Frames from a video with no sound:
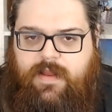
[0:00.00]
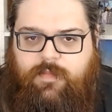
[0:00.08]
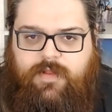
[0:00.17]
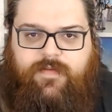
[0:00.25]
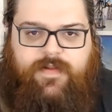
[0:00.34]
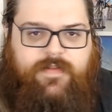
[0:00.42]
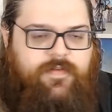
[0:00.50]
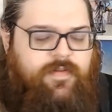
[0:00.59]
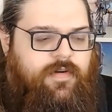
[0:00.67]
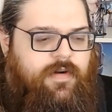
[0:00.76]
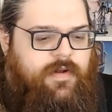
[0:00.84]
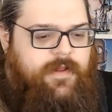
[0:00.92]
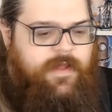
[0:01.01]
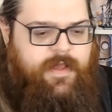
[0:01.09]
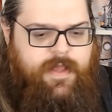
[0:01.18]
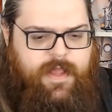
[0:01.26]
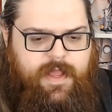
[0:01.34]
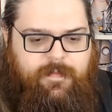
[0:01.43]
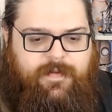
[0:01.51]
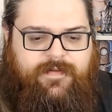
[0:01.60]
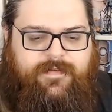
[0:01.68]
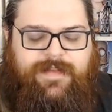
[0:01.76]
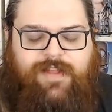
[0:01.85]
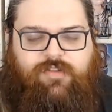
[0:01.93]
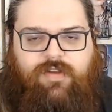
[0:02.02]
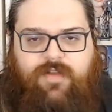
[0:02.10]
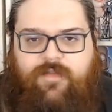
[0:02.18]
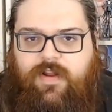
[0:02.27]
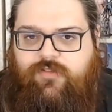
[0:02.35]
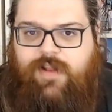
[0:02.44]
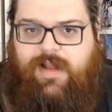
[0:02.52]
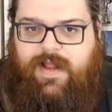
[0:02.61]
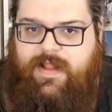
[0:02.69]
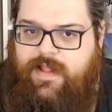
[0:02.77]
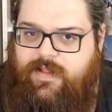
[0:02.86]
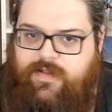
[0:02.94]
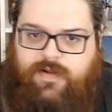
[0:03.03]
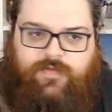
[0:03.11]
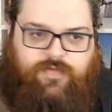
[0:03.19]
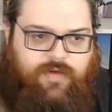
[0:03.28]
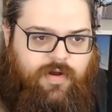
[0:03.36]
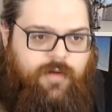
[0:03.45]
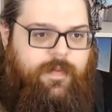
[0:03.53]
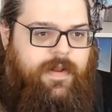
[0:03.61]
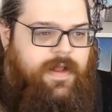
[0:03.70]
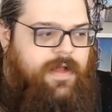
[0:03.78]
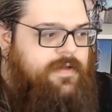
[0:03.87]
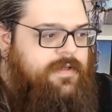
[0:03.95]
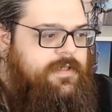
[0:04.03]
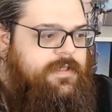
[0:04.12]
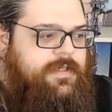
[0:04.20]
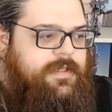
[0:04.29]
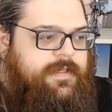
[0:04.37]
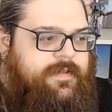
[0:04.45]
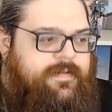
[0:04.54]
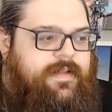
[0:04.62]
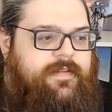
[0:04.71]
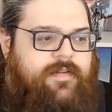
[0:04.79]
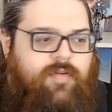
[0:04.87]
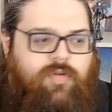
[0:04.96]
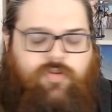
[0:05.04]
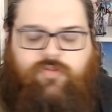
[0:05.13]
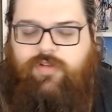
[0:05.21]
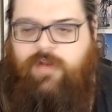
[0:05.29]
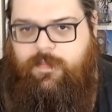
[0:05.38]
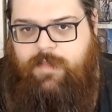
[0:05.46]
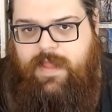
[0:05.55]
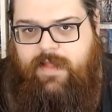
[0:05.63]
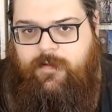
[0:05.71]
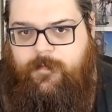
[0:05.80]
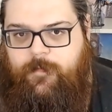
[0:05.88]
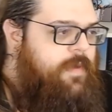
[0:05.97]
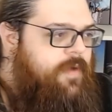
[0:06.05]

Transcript: la motivazione e il messaggio che vuole celare dietro la sua opera senza conoscerlo pieno.